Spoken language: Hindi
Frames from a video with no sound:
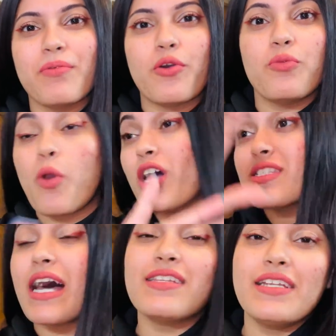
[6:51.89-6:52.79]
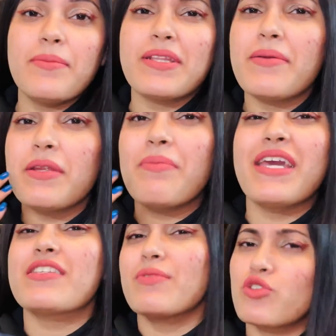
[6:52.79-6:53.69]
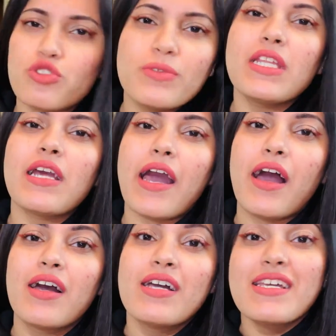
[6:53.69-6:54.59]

करूं बहुत ज्यादा नहीं मतलब मैंने बेस में कुछ भी नहीं लगाया